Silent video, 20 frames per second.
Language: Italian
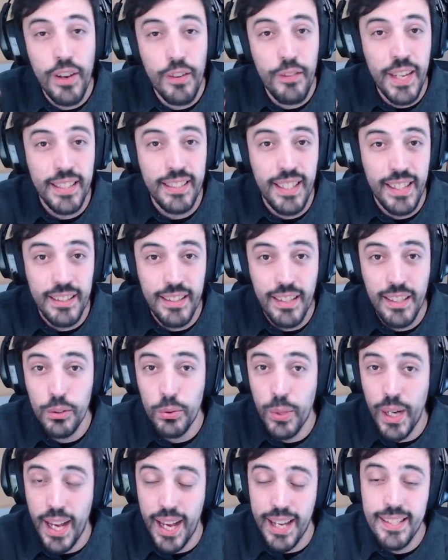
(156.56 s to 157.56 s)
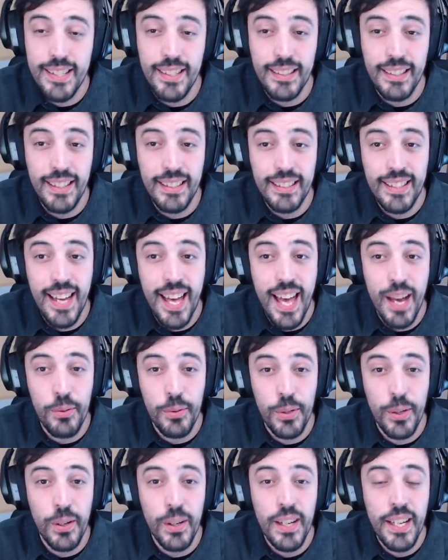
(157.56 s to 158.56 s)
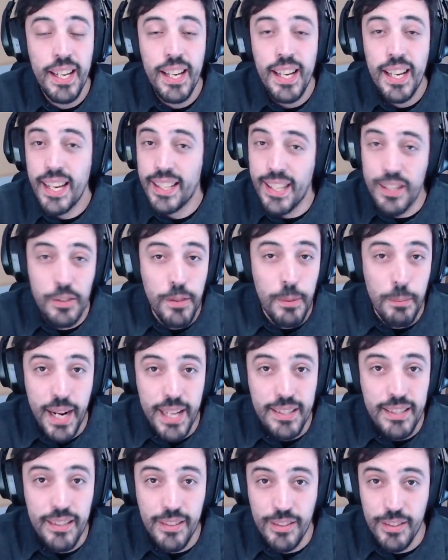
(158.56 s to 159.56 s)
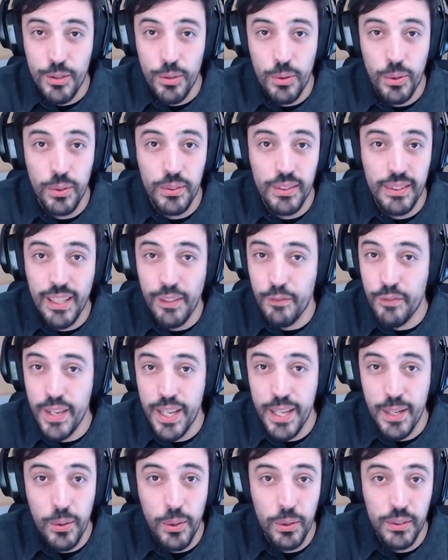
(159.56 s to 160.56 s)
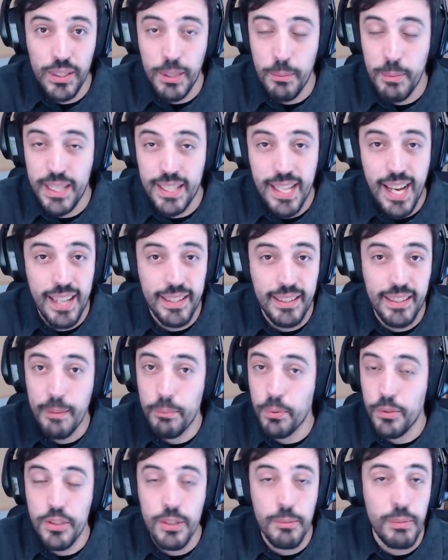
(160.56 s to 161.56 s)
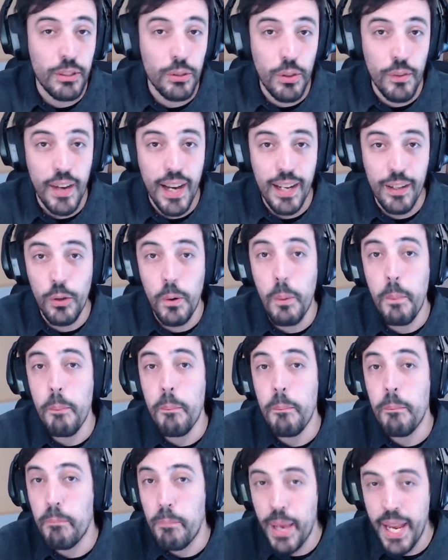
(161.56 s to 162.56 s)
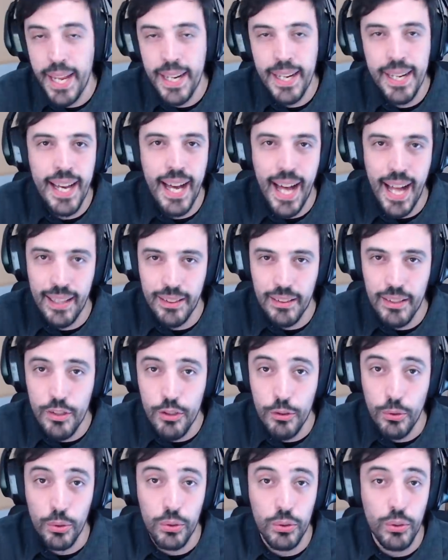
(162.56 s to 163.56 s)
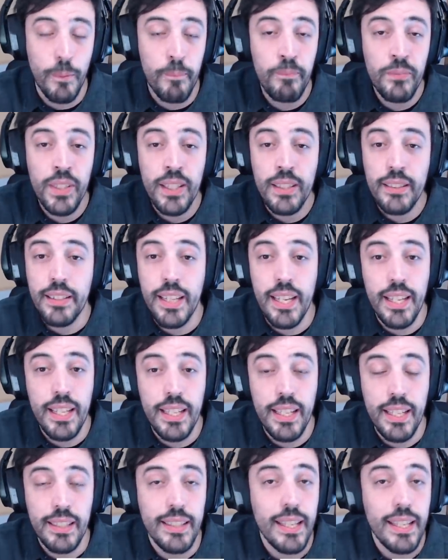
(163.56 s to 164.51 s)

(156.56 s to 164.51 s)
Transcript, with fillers: a vendere addirittura a 70 euro e adesso i prezzi si sono davvero dimezzati, è possibile trovarlo ben al di sotto dei,